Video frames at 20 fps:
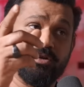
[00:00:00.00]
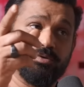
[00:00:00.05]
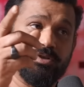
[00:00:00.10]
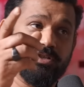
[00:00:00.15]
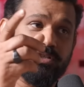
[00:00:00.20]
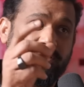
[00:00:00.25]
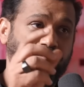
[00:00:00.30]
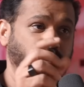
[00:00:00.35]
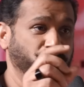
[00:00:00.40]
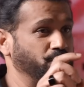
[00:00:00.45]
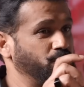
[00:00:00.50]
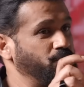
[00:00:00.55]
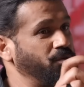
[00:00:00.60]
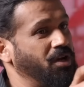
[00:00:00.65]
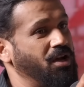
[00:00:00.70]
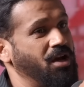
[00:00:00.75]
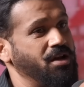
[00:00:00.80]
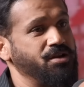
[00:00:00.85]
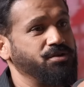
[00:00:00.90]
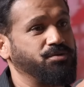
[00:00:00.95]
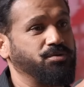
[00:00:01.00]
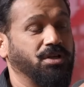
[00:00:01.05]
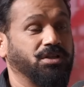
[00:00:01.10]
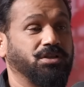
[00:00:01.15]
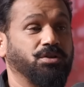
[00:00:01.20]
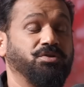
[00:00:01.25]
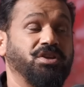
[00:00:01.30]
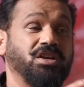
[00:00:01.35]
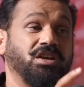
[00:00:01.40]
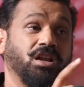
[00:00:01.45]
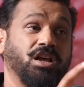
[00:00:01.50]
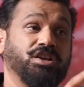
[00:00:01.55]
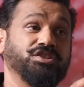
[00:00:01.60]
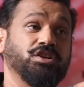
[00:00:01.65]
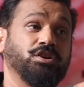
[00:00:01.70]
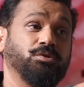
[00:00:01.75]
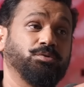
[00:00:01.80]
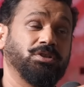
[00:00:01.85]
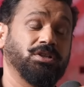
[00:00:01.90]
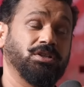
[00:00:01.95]
होता था अभी मैं तुम्हें कहानी सुनाता हूँ कि एक
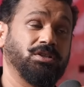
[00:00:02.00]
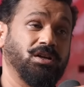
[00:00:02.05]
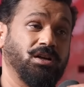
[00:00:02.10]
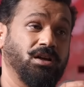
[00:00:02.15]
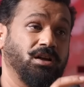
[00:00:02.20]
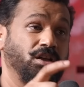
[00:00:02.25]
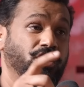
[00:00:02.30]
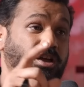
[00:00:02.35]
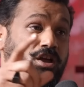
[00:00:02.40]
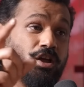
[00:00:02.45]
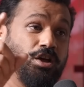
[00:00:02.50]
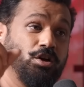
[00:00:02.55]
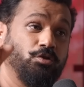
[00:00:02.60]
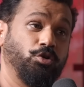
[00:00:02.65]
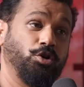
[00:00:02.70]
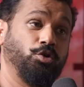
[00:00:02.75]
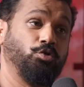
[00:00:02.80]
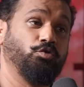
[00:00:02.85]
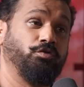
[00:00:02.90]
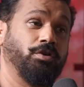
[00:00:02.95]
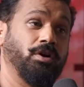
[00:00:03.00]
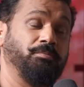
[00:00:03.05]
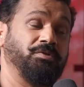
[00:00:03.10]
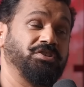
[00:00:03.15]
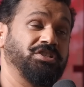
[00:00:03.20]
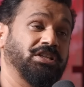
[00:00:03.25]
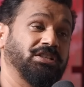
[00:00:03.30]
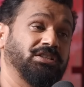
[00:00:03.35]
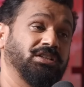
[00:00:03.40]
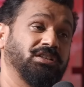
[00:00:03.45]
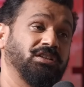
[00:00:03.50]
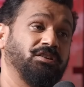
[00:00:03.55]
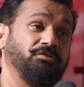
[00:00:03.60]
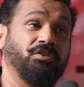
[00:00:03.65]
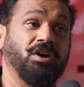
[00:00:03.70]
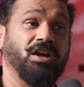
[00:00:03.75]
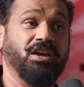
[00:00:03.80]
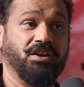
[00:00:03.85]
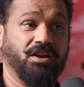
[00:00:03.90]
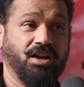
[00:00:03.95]
राजा होता था वो एक गुफा में जाता था
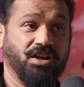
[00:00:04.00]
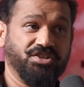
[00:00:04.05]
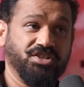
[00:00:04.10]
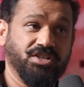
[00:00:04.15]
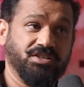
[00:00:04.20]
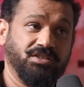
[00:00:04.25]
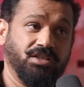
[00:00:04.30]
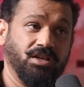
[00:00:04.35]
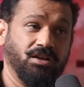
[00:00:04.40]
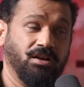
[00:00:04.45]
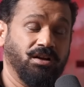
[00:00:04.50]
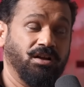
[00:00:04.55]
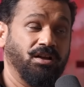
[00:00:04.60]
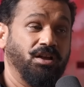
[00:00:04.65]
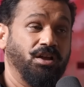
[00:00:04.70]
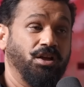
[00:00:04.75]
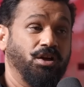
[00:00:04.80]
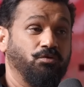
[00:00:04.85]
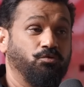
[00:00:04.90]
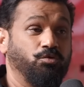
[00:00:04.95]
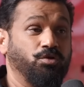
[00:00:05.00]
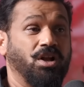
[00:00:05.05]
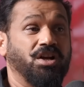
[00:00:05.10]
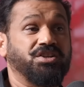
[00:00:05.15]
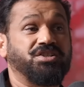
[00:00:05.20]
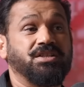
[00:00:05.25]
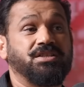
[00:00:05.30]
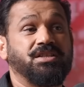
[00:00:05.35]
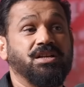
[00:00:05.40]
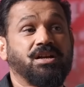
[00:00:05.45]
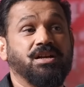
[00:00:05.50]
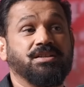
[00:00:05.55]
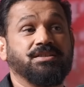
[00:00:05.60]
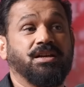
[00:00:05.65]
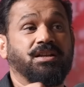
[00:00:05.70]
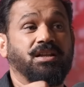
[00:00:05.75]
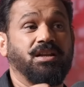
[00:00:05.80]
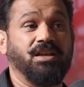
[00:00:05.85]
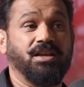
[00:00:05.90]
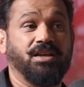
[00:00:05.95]
वहाँ एक राक्षस था वो राक्षस से
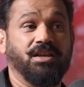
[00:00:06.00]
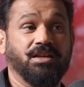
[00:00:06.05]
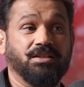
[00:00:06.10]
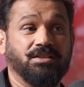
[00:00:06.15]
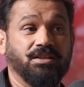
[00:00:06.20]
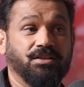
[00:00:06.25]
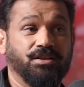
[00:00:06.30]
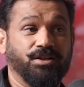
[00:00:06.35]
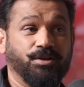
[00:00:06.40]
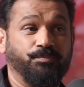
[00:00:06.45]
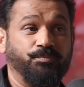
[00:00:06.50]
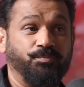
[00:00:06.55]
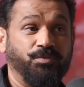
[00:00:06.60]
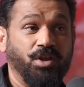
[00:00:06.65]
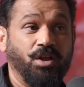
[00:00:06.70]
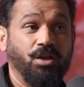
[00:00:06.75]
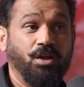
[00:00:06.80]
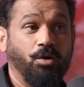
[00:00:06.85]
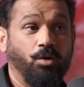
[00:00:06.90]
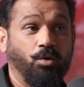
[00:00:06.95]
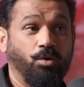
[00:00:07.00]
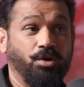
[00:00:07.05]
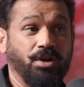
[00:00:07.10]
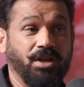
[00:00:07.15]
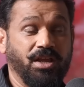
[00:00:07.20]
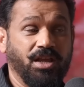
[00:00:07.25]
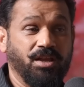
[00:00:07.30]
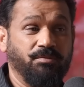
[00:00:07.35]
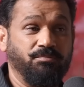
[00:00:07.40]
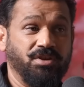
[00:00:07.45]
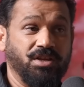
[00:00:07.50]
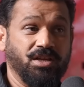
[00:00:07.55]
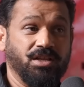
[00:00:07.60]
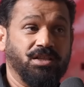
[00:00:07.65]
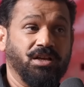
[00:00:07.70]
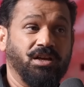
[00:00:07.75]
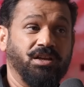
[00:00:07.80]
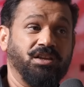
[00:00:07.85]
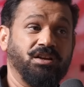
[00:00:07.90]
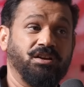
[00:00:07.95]
खजाना लेके आता था और गेम ये
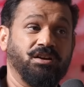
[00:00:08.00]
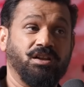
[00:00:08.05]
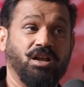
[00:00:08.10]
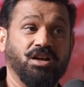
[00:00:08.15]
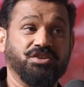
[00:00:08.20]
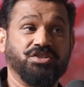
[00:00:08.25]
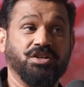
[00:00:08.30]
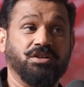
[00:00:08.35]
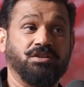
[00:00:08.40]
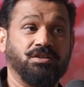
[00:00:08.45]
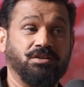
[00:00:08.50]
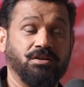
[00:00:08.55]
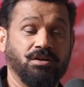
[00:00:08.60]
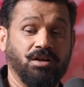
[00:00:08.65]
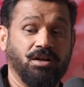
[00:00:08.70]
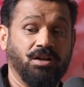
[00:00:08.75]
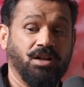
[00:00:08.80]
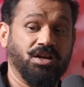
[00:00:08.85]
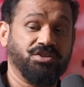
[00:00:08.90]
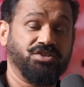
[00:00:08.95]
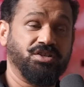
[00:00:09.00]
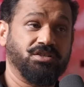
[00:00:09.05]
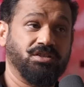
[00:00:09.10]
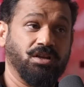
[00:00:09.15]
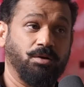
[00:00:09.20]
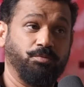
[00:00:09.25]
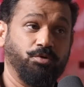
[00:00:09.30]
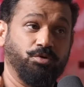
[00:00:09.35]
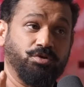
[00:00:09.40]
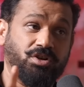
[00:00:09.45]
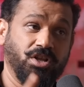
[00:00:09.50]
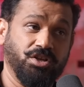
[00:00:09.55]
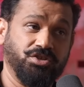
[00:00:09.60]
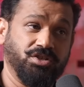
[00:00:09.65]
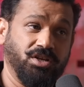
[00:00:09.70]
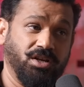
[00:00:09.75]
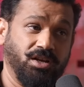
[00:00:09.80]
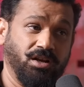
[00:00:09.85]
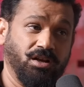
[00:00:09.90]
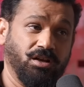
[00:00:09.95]
था कि अगर राक्षस राक्षस आपको टच
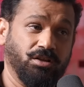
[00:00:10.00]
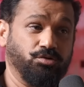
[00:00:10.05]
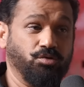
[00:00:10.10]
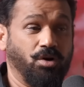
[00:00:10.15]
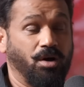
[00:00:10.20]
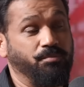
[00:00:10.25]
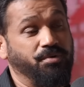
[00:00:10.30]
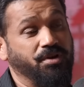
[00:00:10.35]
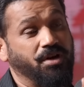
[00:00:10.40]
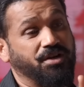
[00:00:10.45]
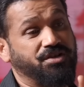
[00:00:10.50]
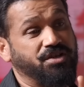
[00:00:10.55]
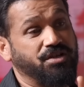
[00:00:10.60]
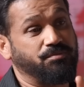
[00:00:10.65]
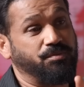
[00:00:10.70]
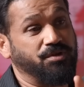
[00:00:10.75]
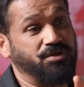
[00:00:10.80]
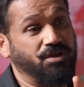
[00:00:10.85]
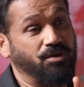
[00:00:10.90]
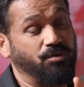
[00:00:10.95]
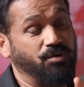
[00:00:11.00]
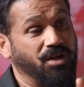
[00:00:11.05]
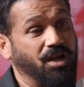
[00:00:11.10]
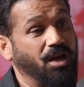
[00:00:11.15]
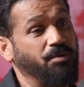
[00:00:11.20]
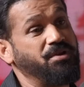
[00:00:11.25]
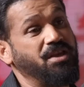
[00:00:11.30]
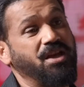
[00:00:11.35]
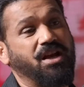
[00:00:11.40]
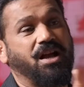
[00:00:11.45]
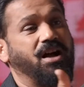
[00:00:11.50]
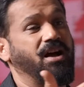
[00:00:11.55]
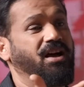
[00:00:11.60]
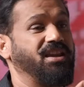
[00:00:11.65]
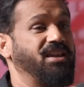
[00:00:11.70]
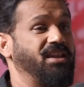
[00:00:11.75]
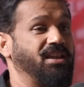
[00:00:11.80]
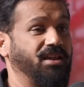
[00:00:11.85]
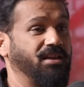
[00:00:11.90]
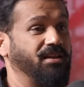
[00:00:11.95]
करेगा तो आप भी राक्षस बन जाओगे अब ये
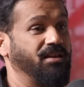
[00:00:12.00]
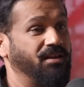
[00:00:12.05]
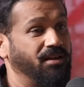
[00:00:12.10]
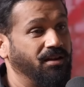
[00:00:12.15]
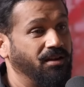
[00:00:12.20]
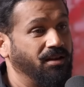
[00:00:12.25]
कहानी है